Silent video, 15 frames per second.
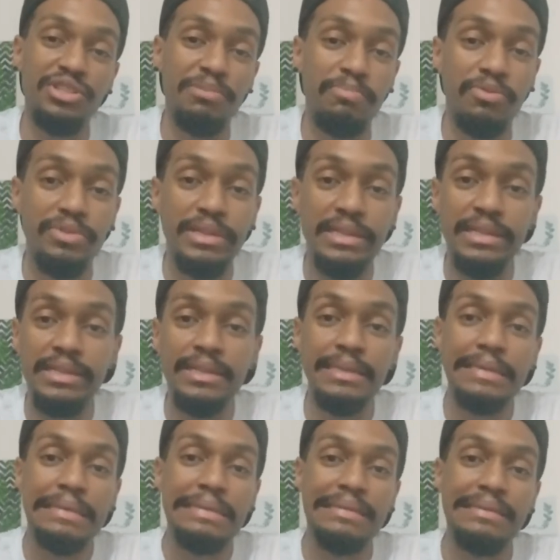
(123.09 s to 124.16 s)
de poder,
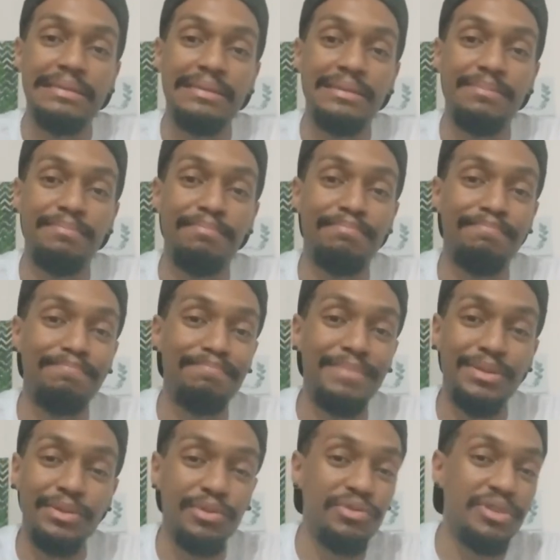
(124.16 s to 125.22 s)
uh,
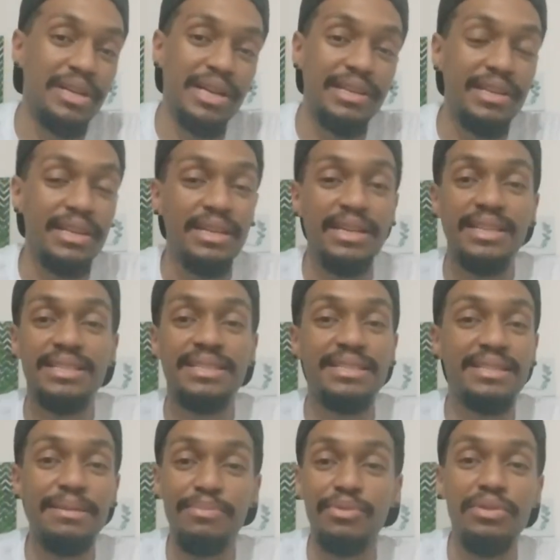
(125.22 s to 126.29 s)
mitologia grega,
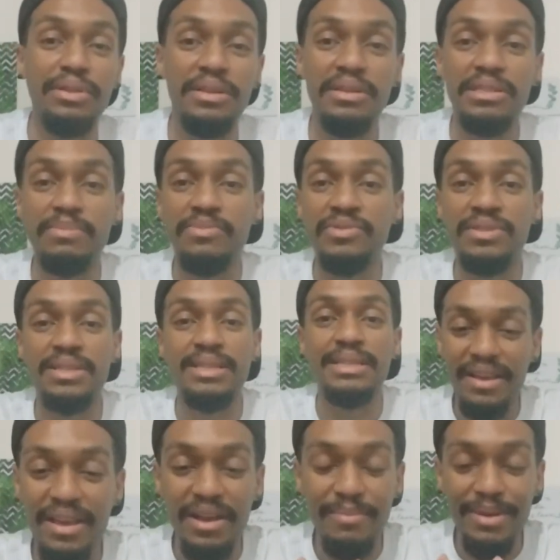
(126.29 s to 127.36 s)
simbolismos.
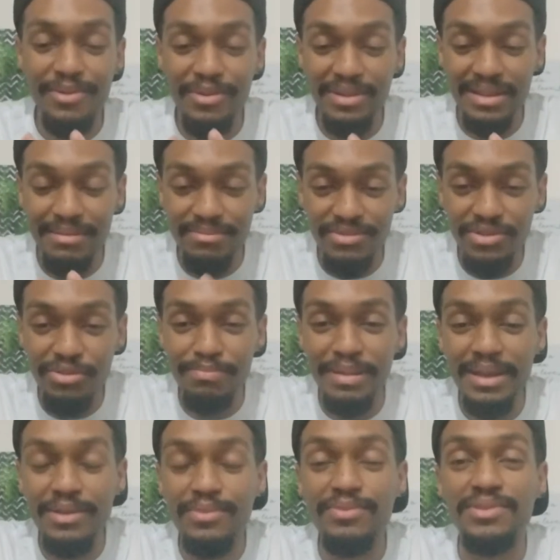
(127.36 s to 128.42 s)
É uma coisa muito
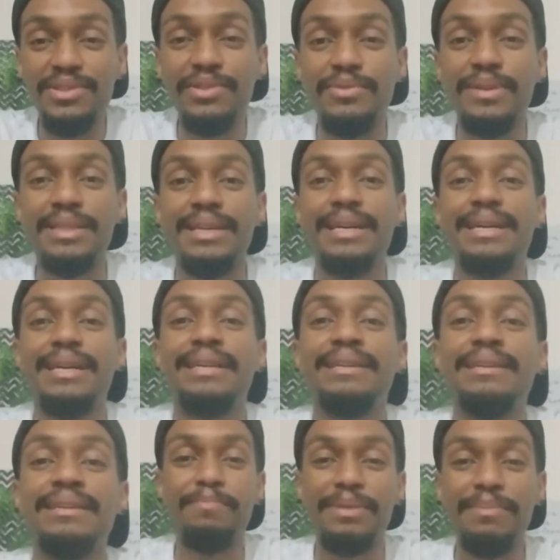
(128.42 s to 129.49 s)
bem construída,
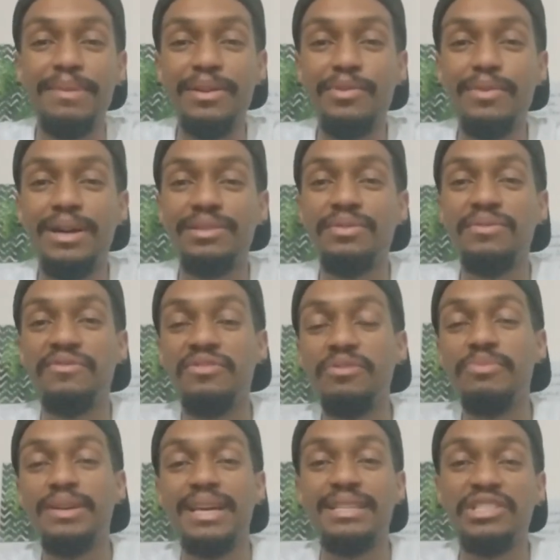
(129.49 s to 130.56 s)
cara. O primeiro ato do
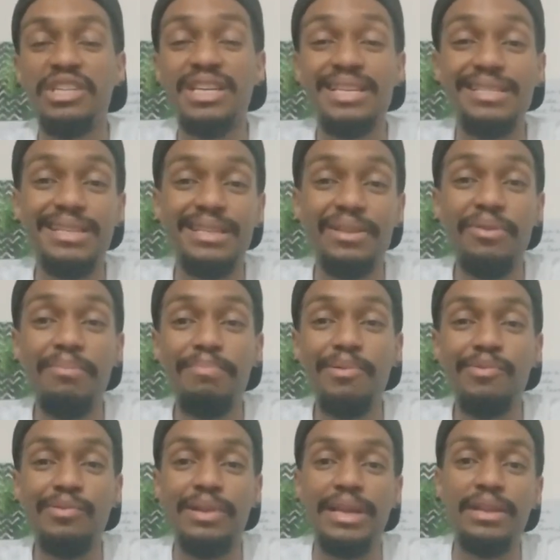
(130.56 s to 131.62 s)
filme é, chega a ser até um
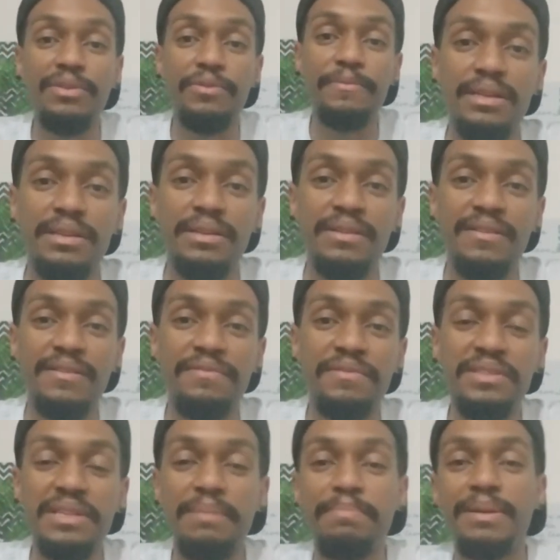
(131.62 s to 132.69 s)
pouco lento e
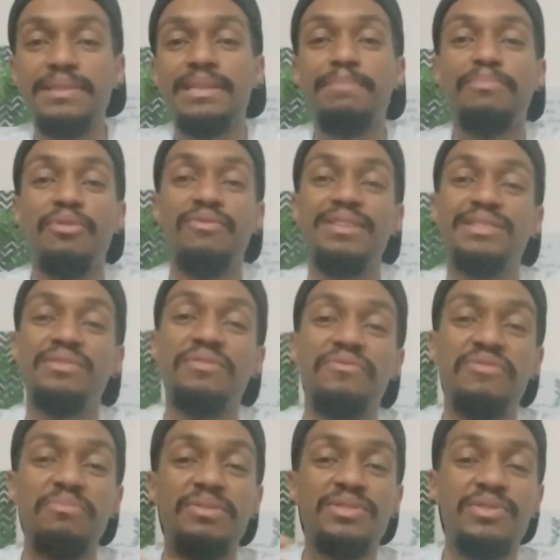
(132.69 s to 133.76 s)
você pensa, pô, vai ser um
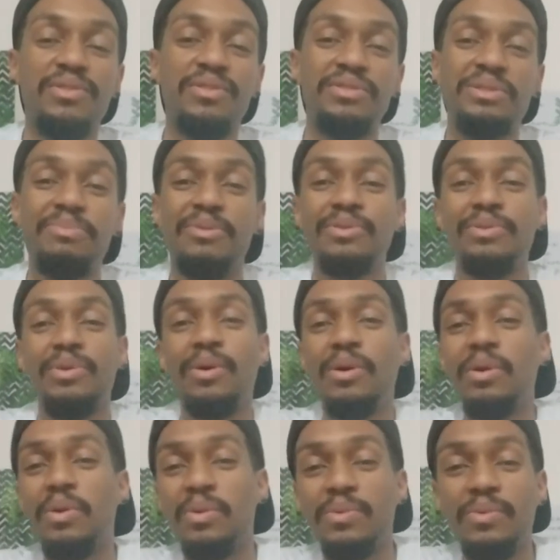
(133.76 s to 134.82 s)
filme só de
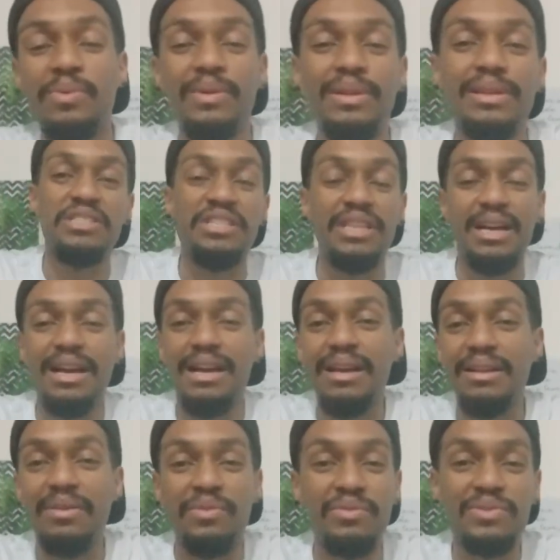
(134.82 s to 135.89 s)
monólogo,
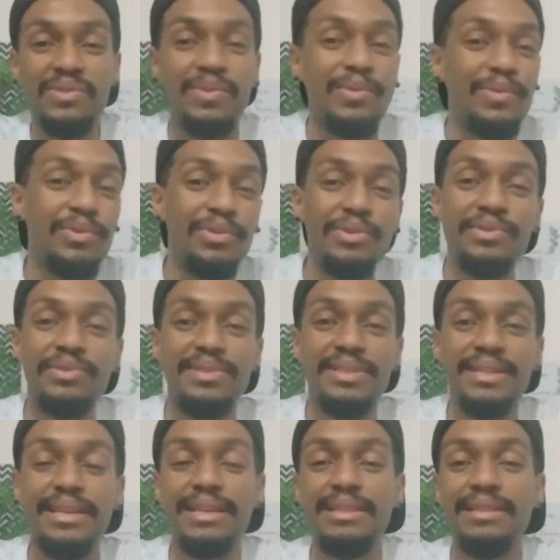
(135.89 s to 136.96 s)
diálogos
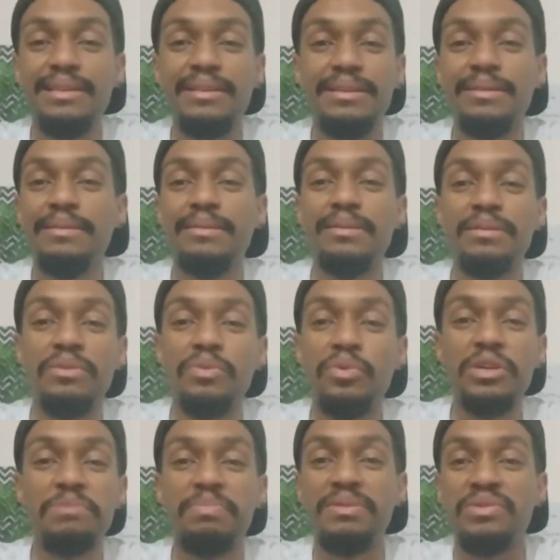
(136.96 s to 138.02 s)
curtos entre
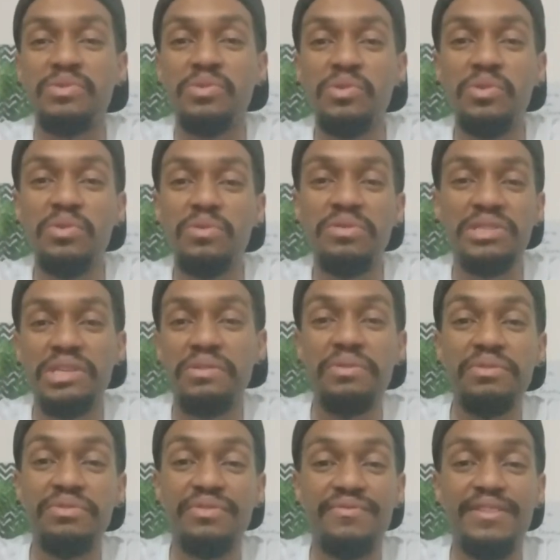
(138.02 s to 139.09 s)
duas pessoas que
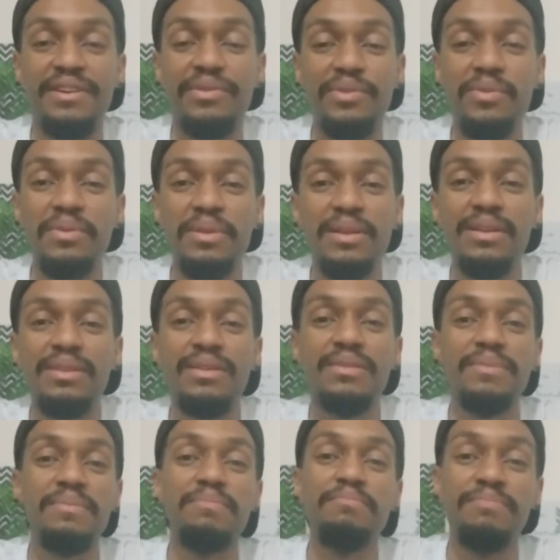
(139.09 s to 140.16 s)
cuidam de um farol.
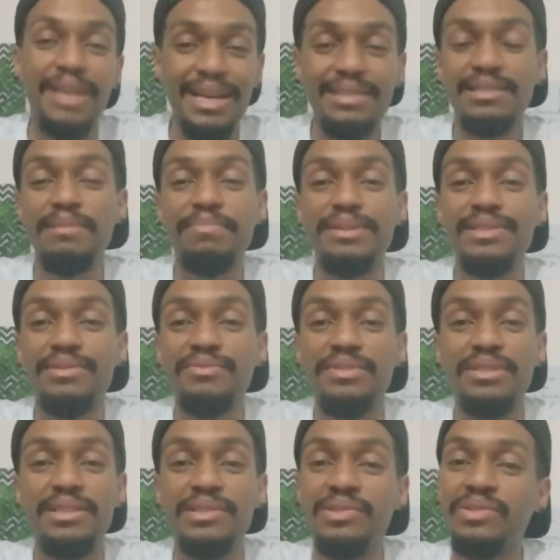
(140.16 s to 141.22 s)
Dá essa impressão
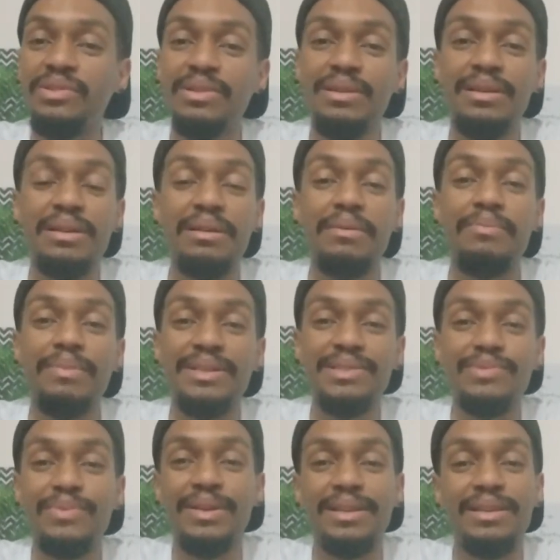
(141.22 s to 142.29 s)
de início, mas
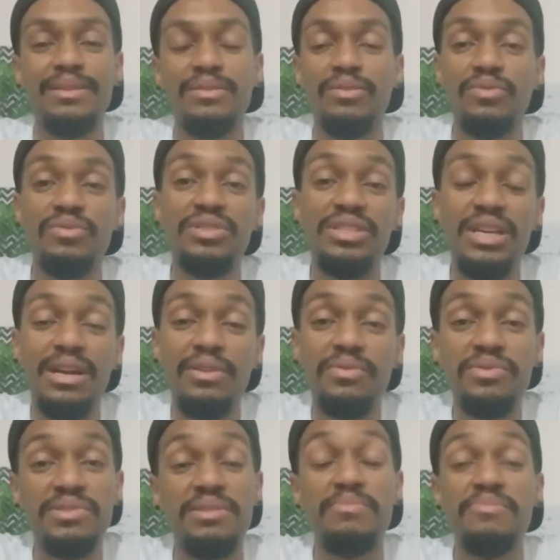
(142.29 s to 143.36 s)
não é os
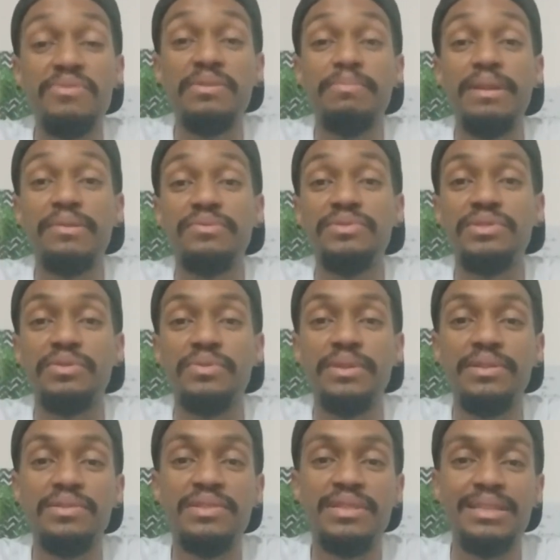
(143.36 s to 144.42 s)
diálogos são muito bem
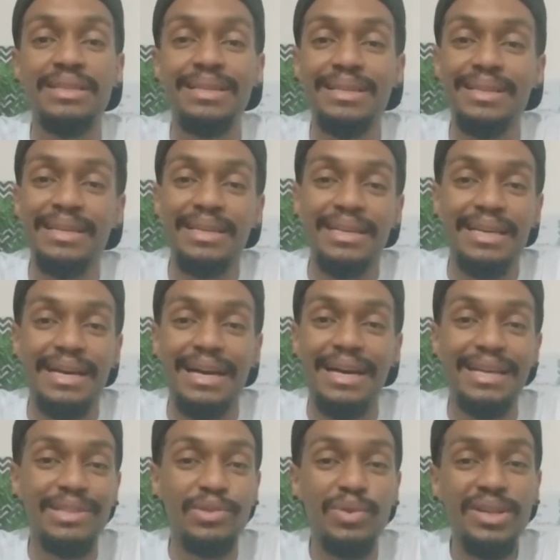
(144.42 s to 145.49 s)
construídos.
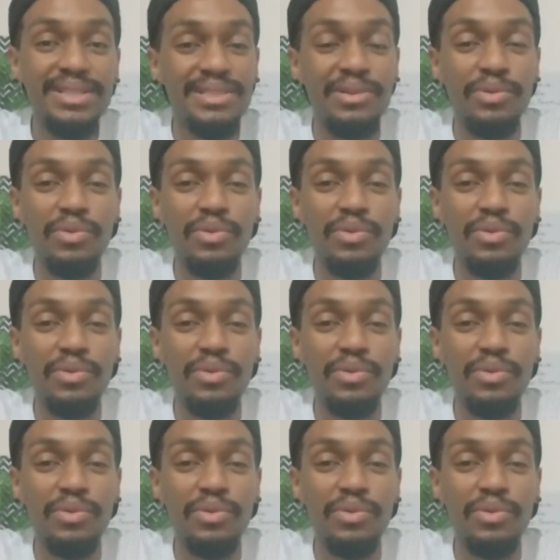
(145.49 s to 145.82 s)
A atuação